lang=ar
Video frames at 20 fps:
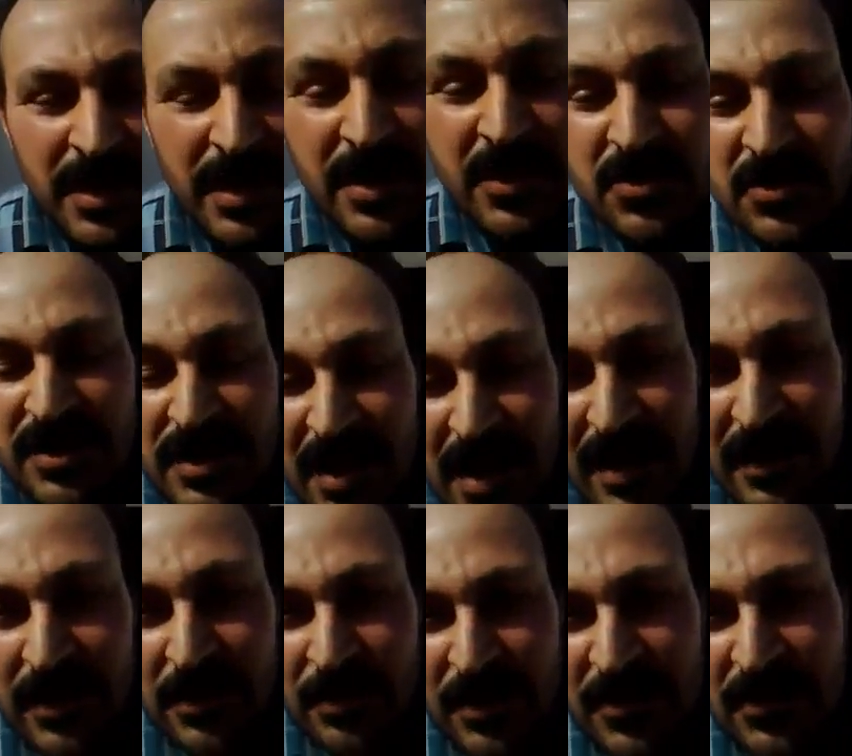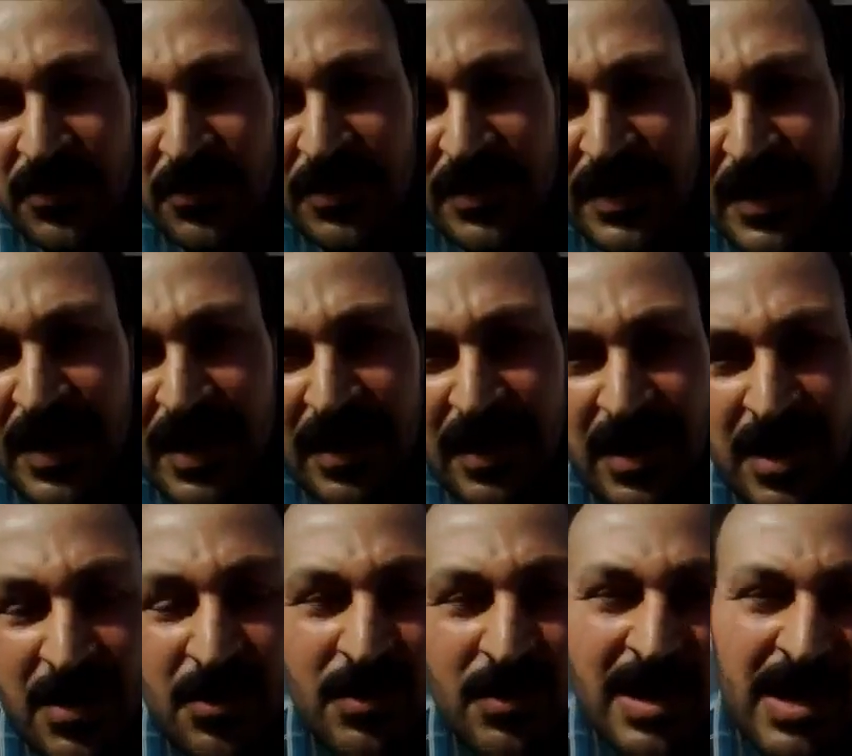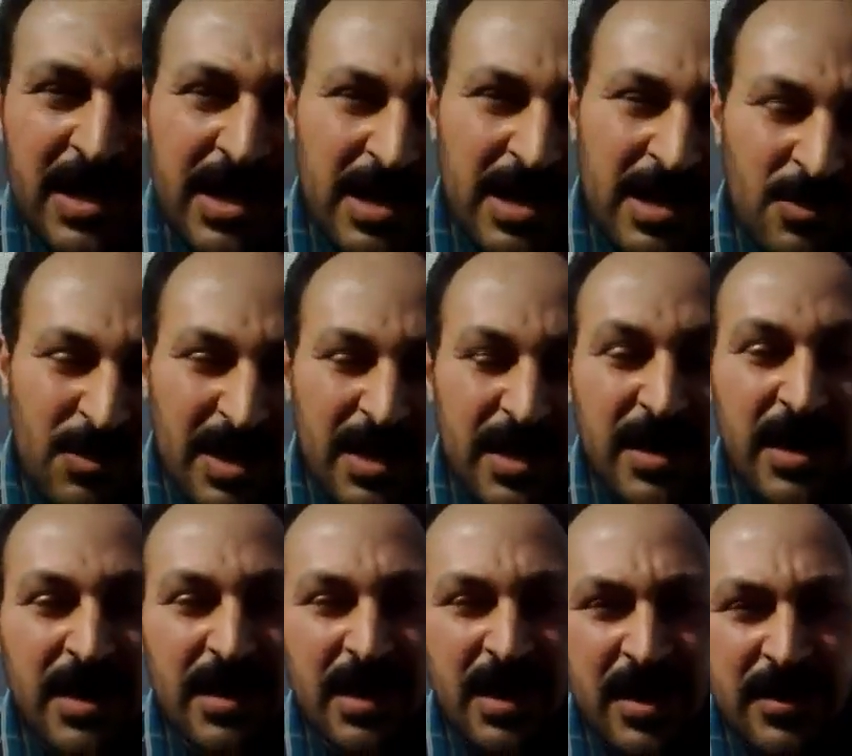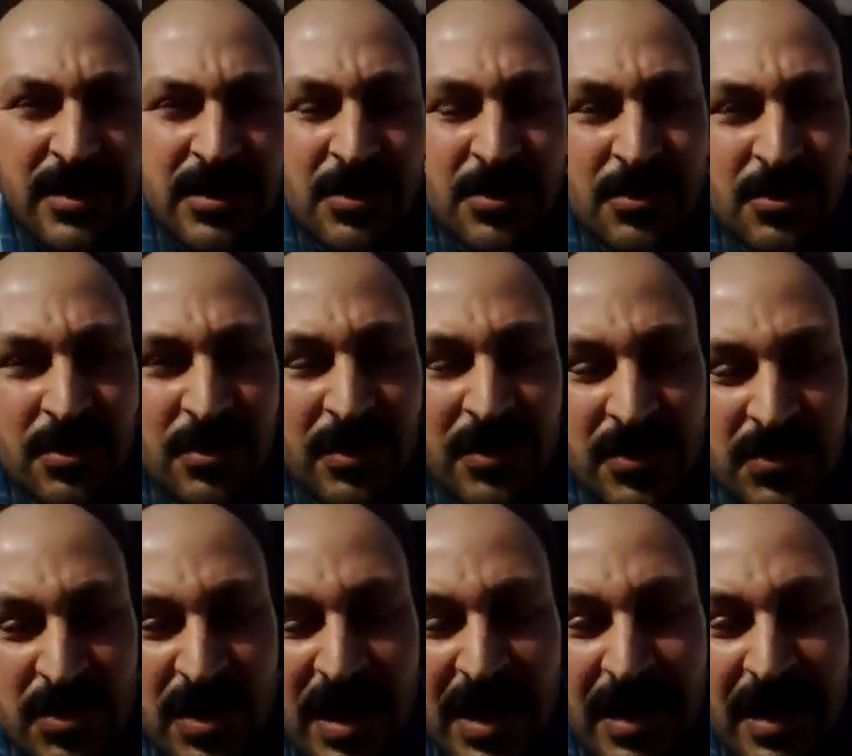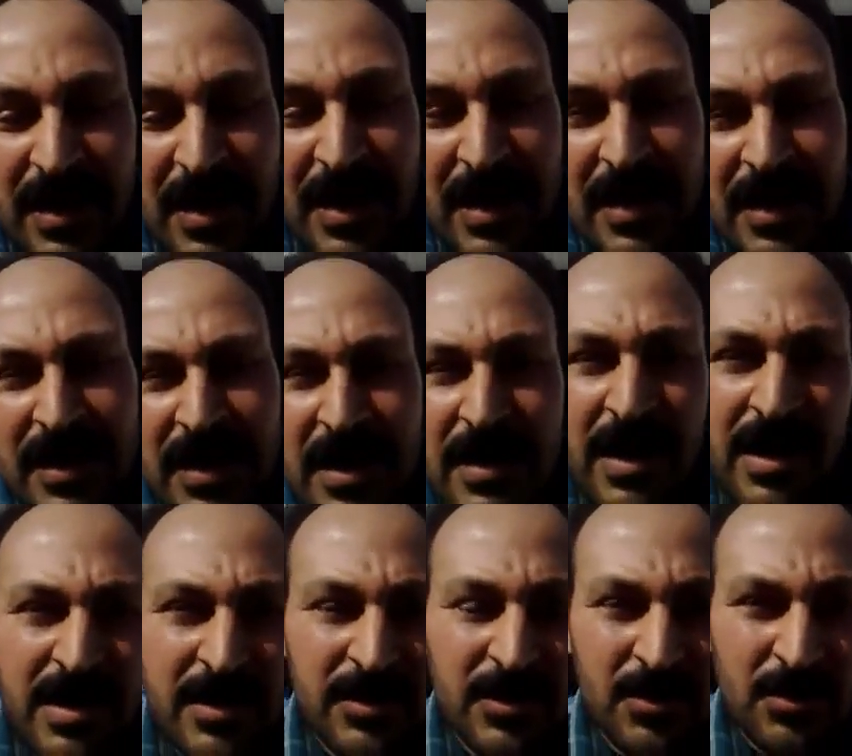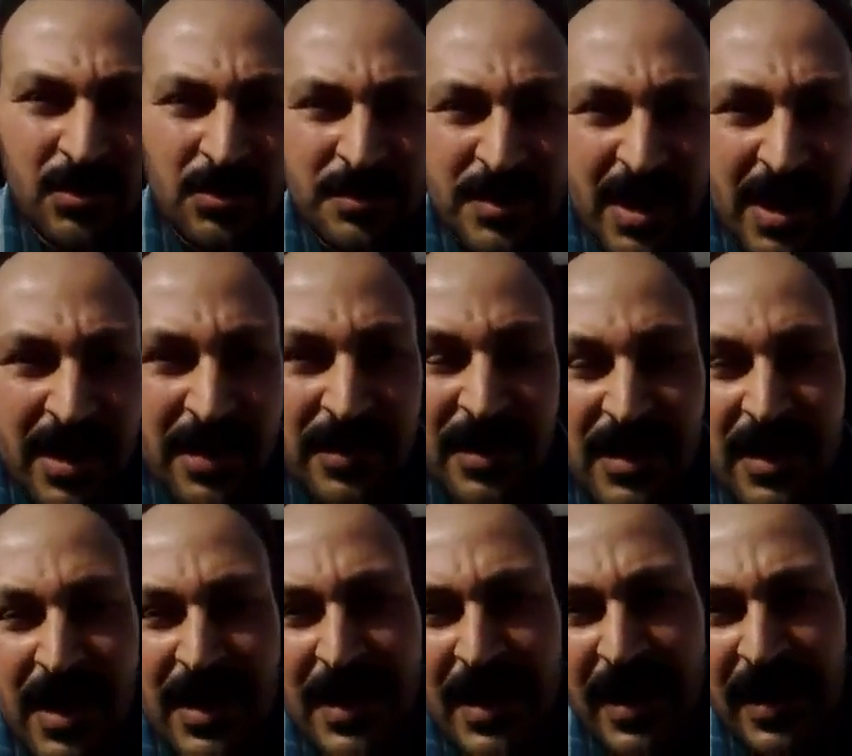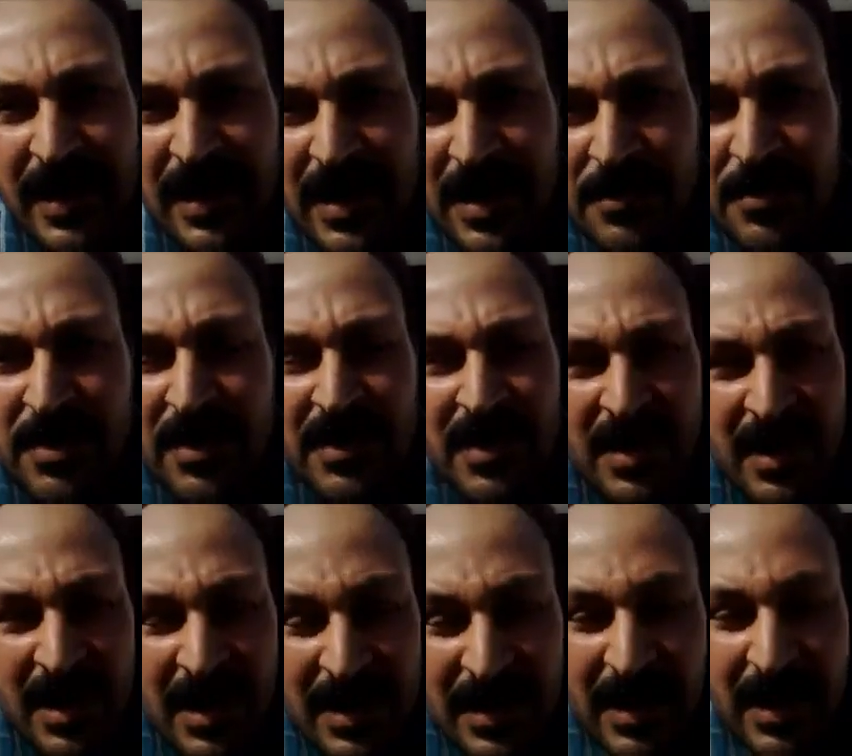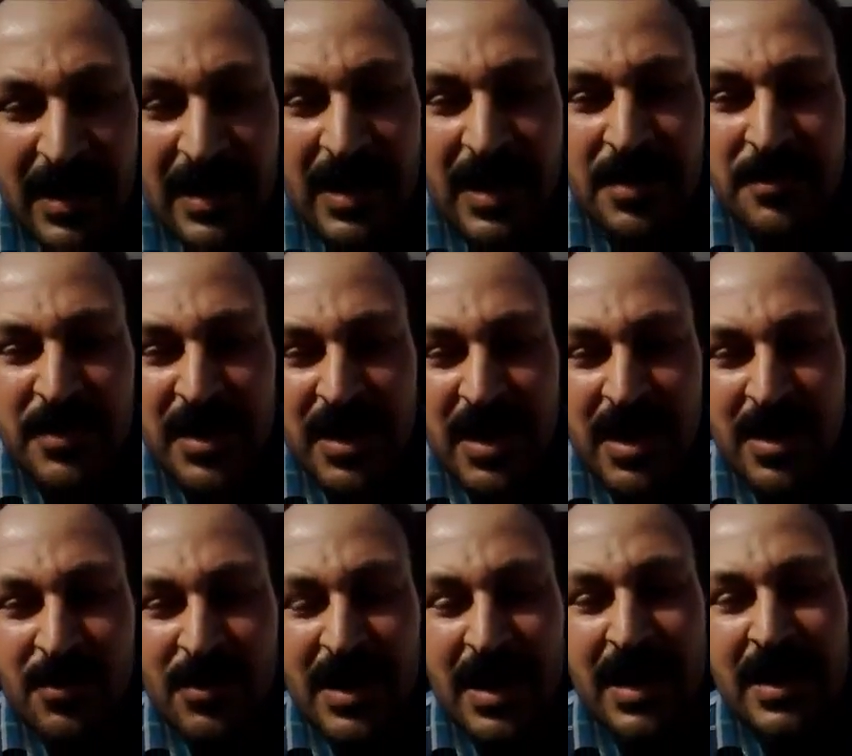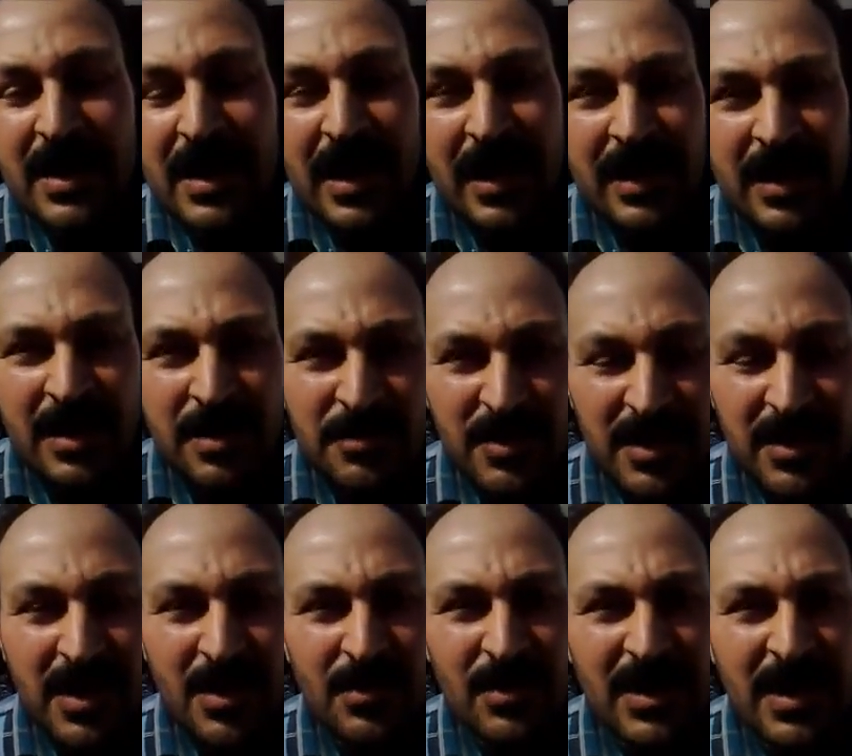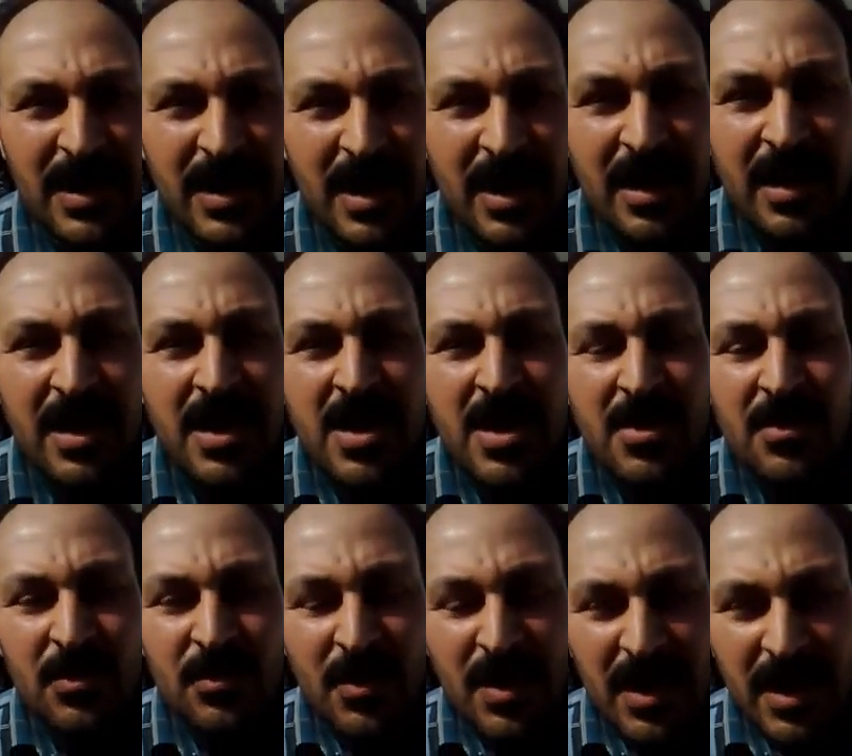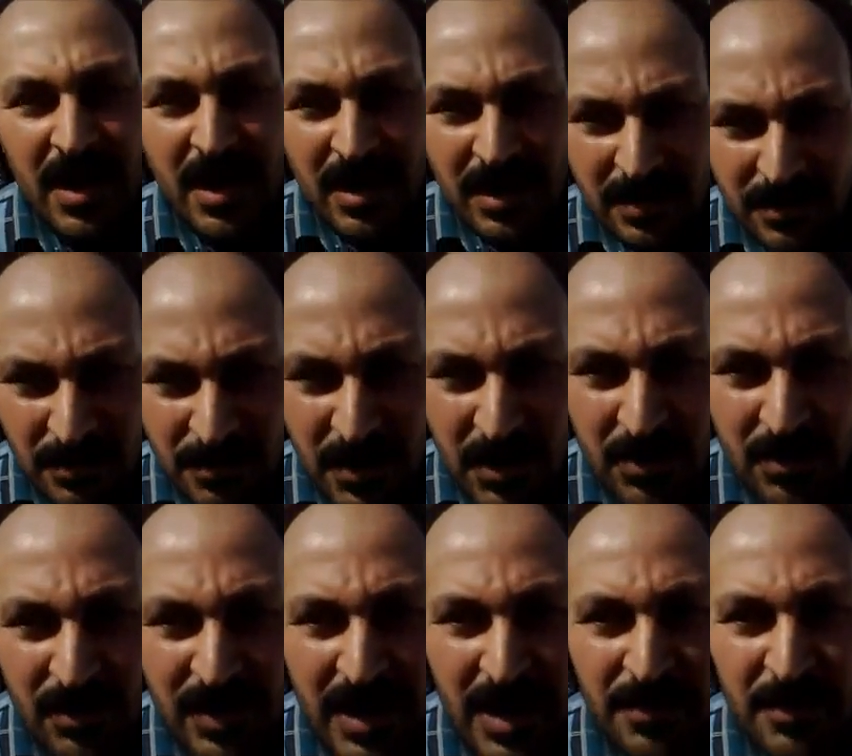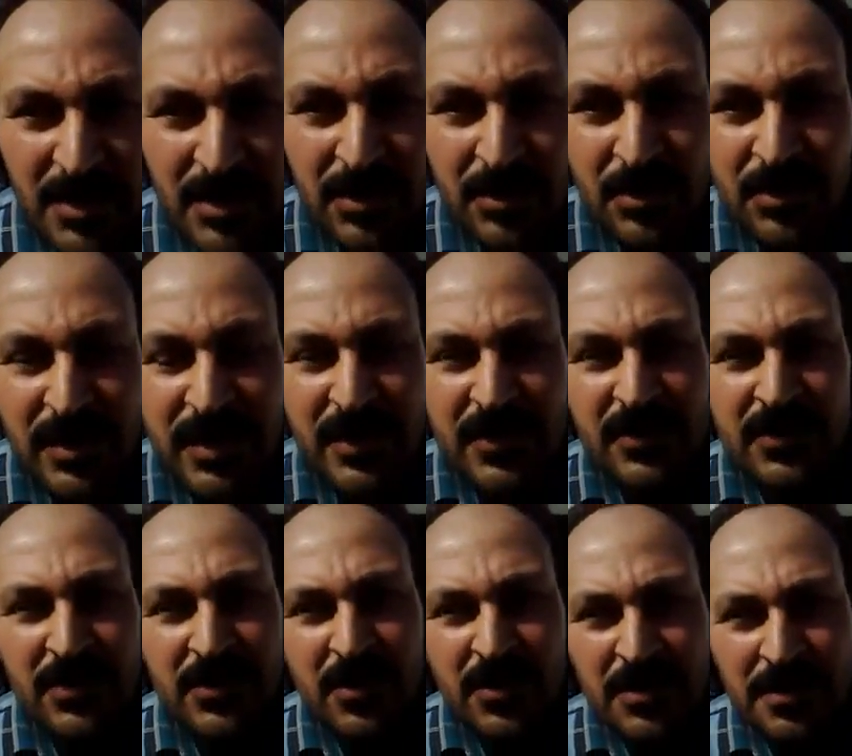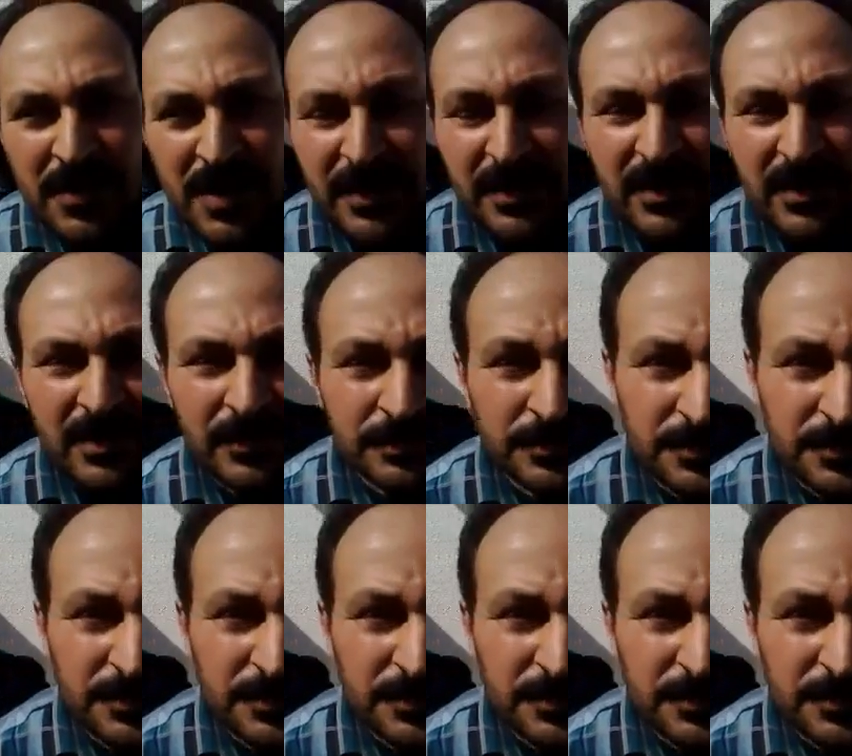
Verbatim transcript: بين الشيعة والسنة ولا ولن ينخدعوا إن شاء الله لن ينخدعوا بهذه الألاعيب الإعلامية والألاعيب الدولية ومن هنا من تونس نثبت